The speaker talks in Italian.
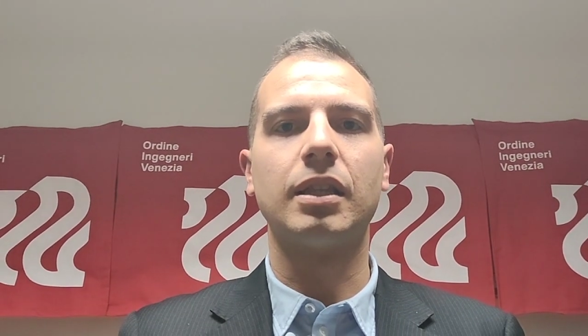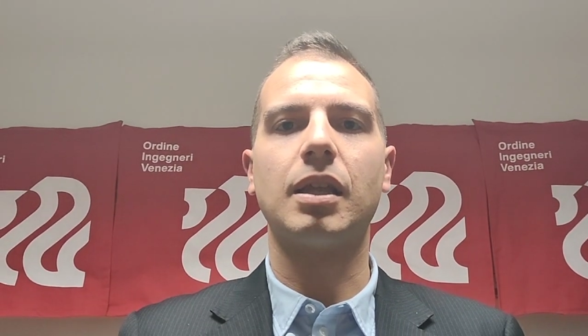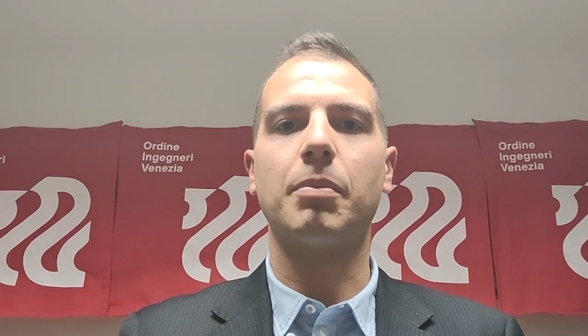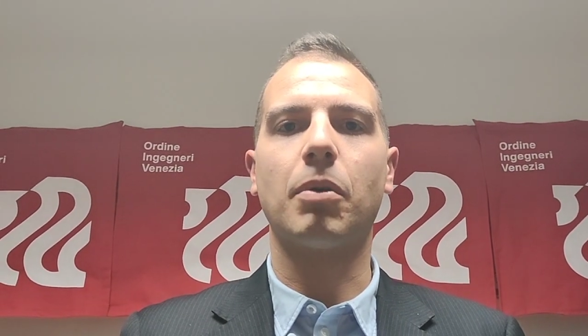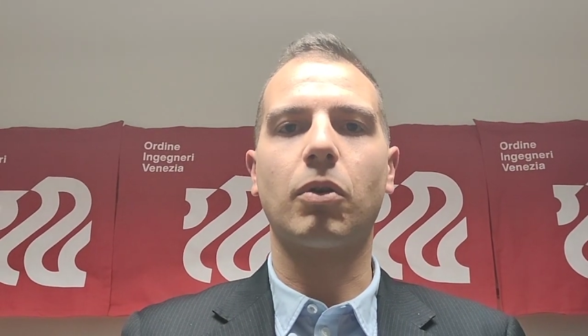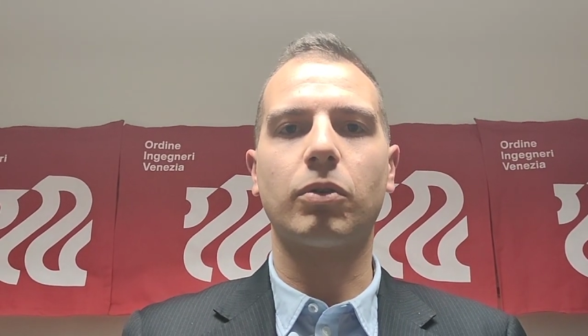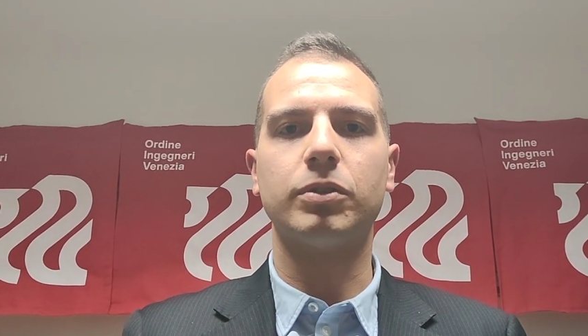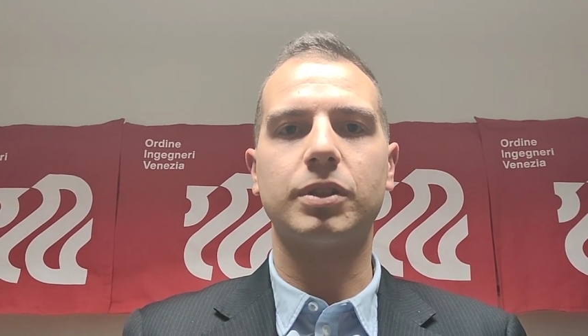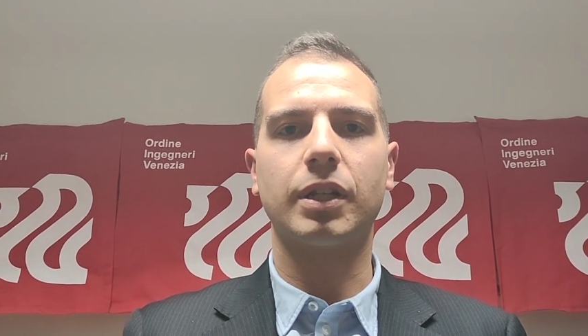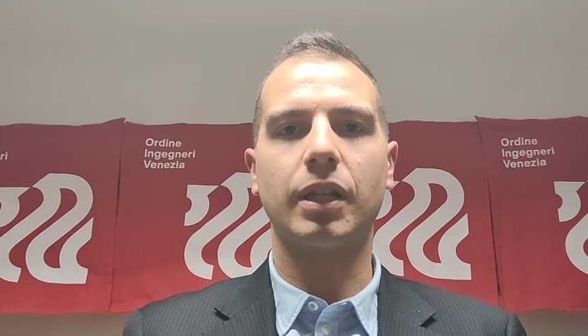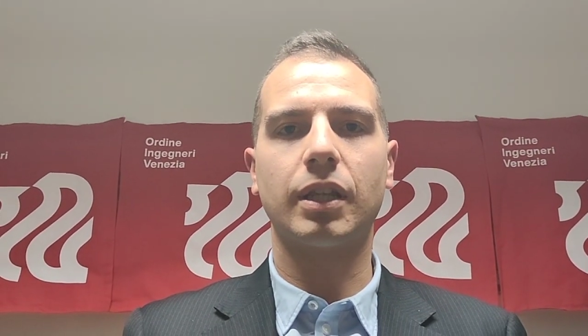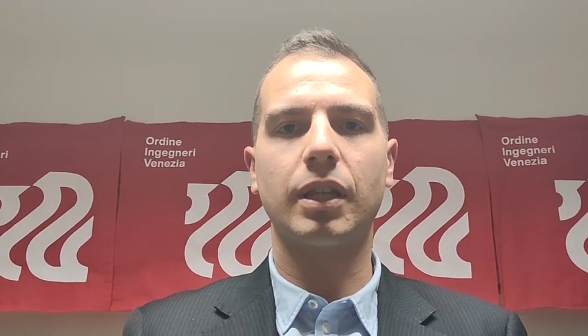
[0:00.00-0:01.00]
da poco
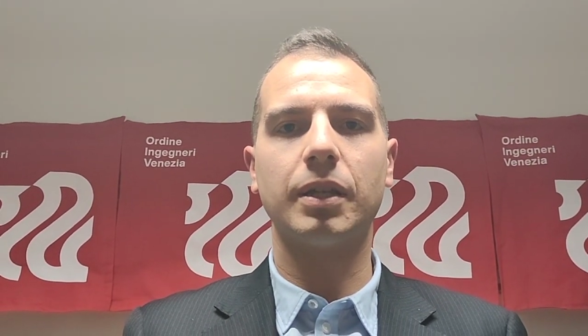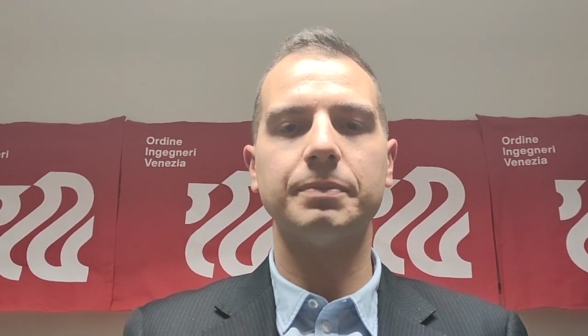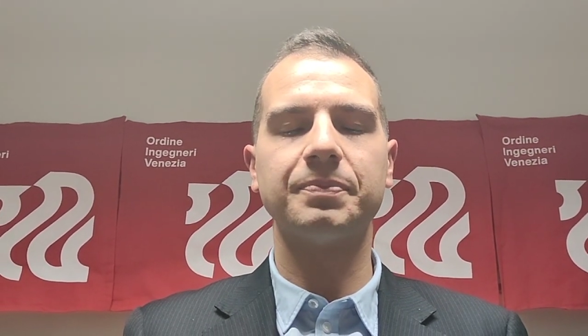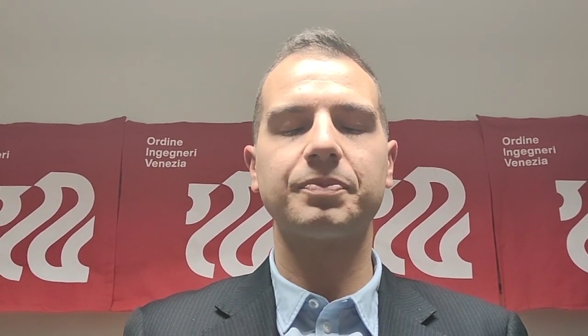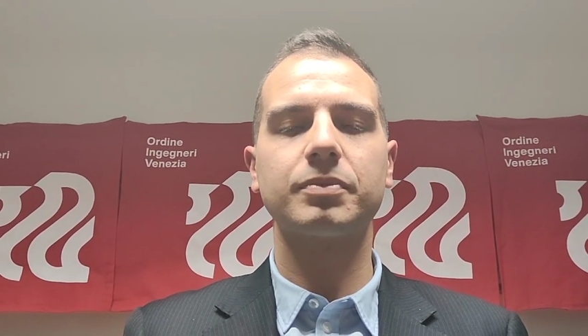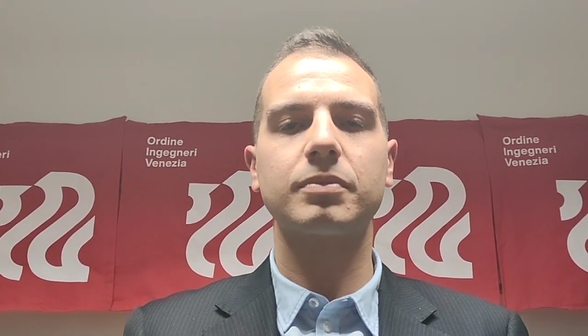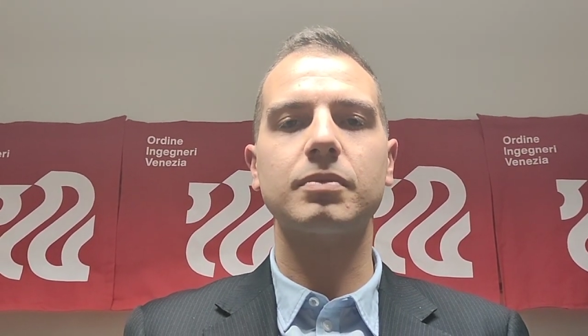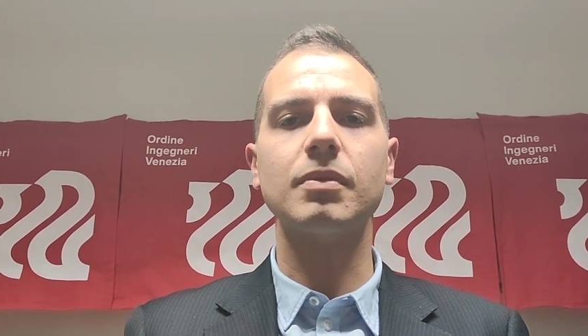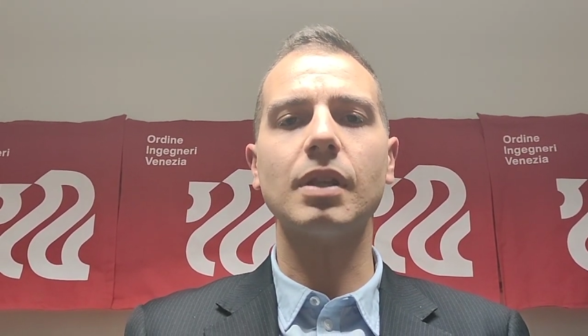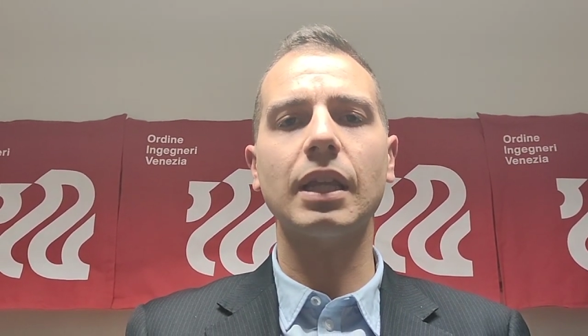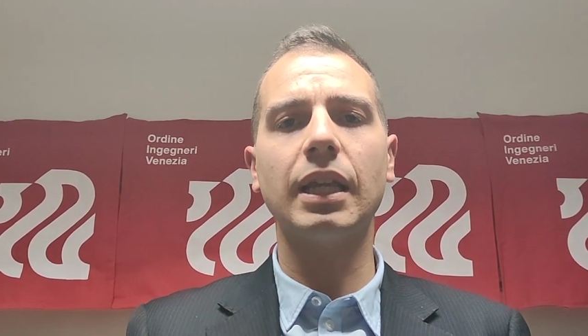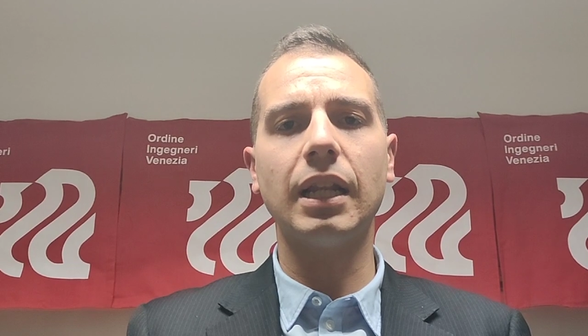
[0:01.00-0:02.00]
iscritti
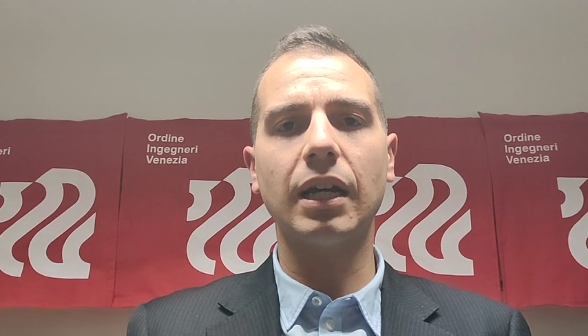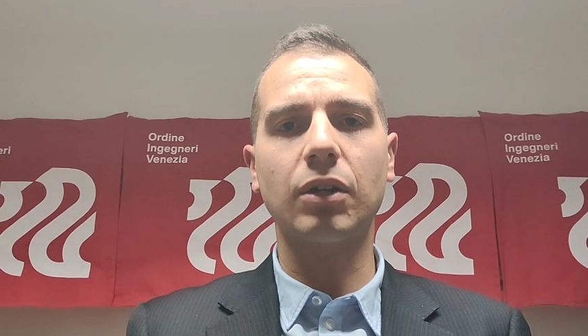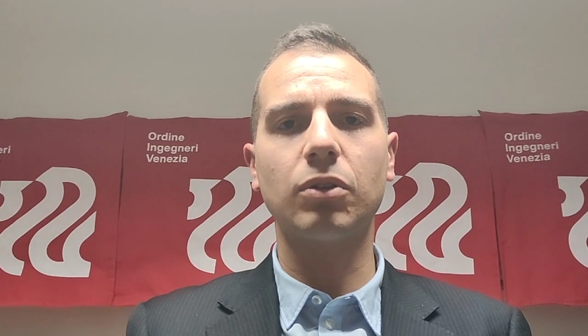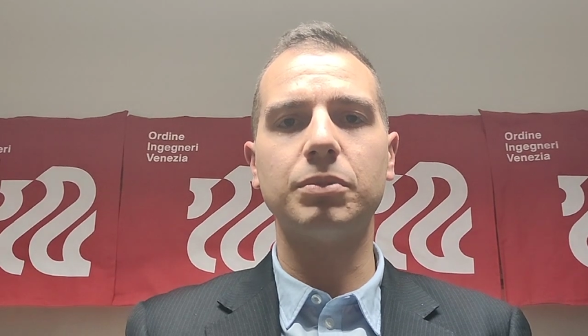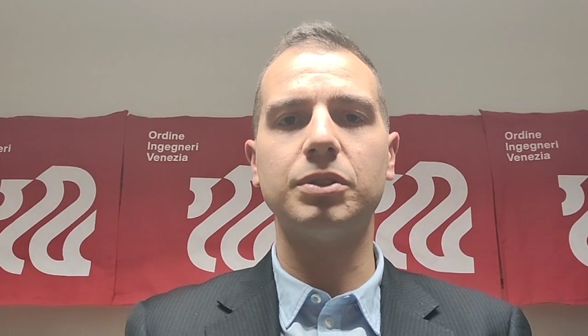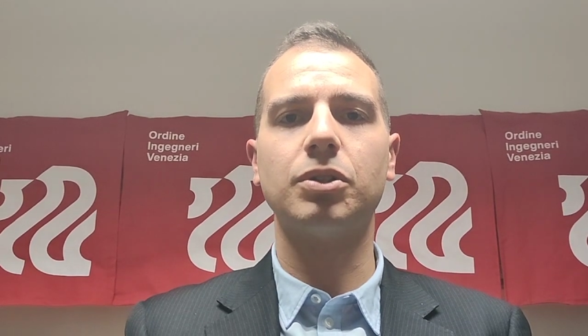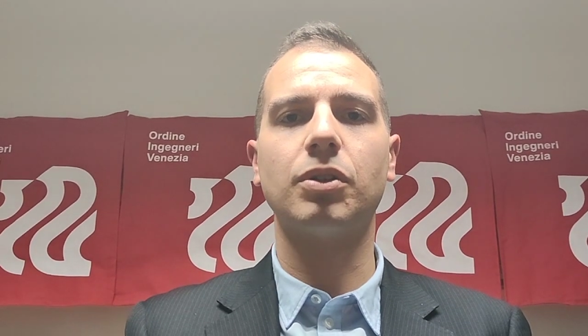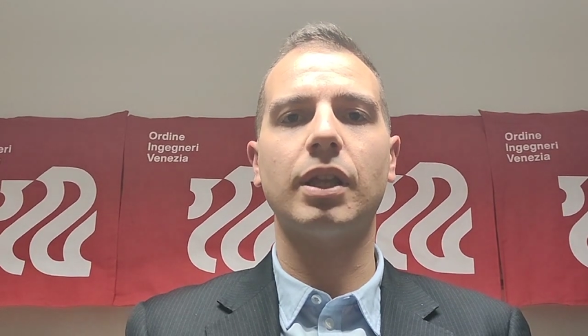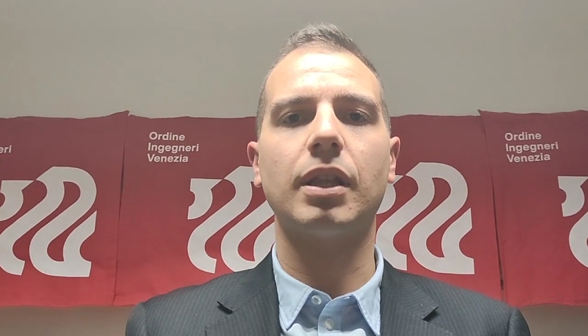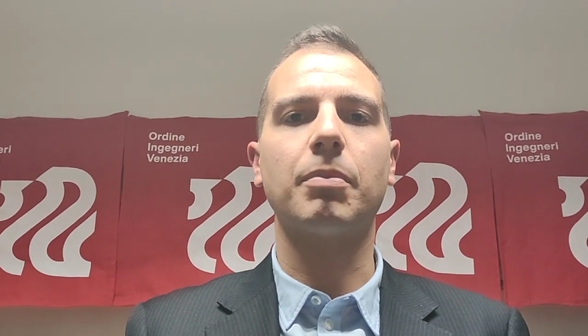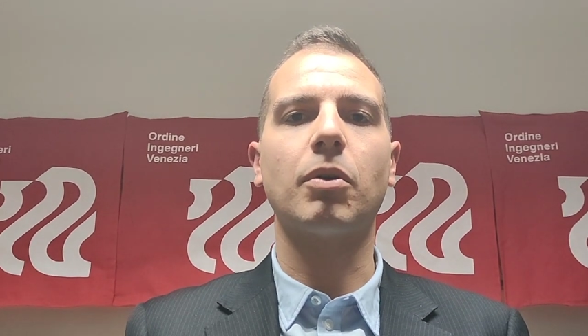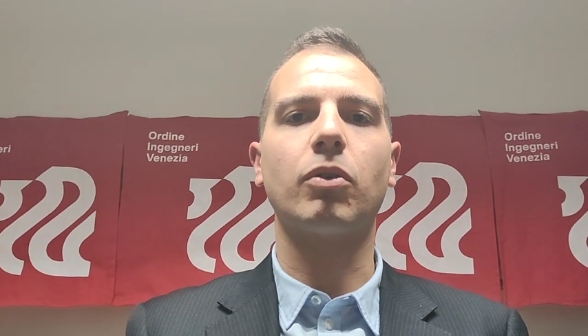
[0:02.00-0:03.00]
e la commissione
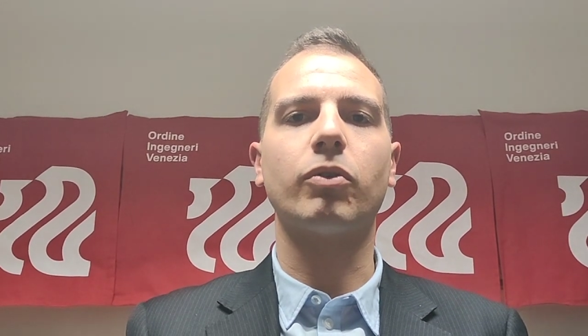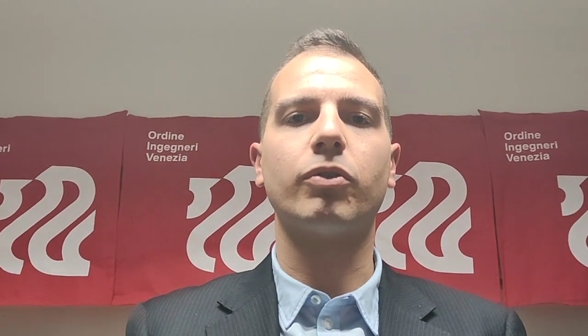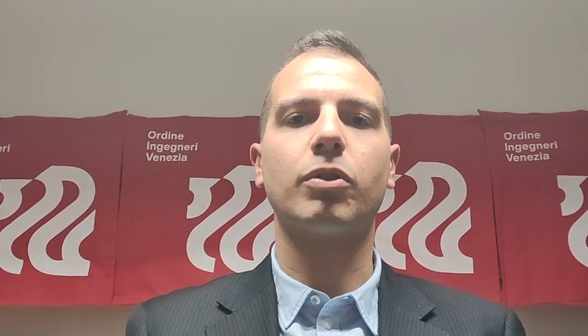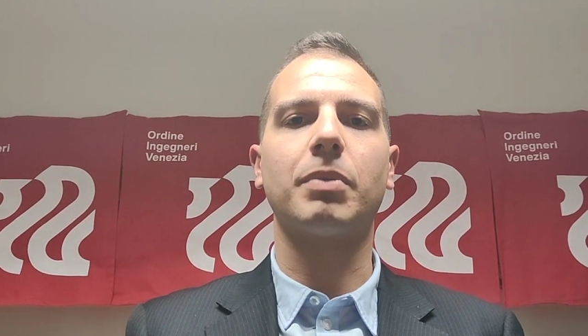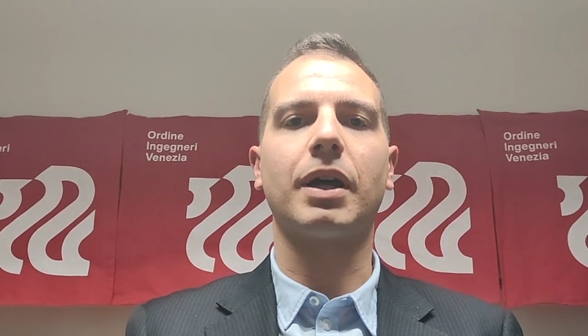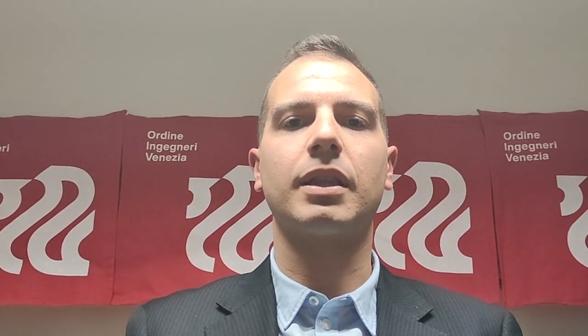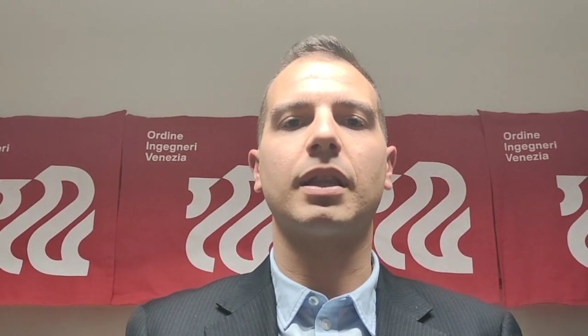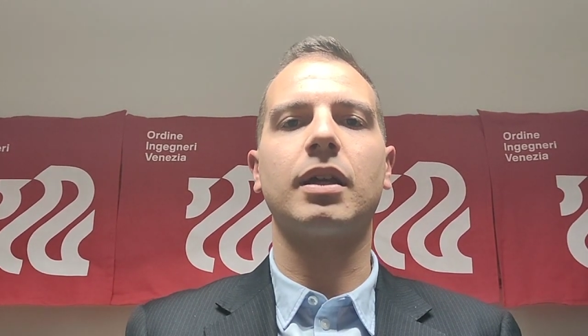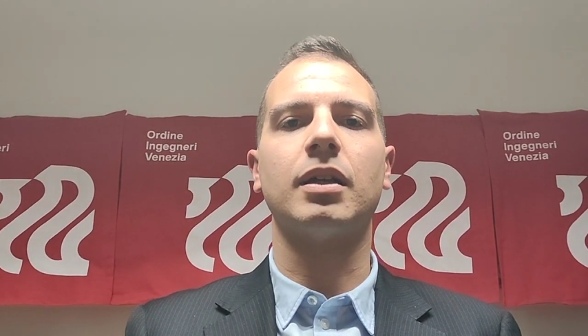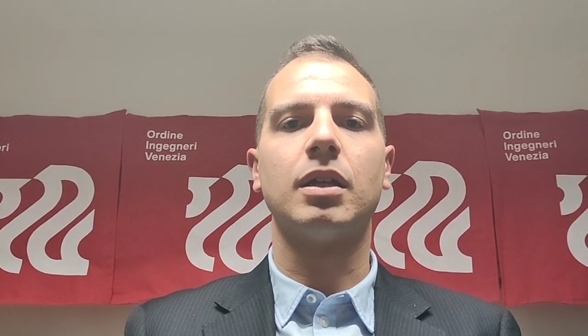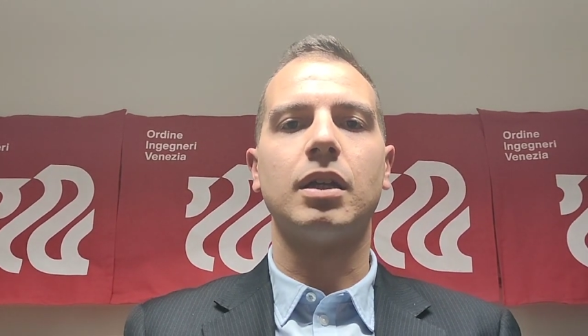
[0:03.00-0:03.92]
è da poco formata.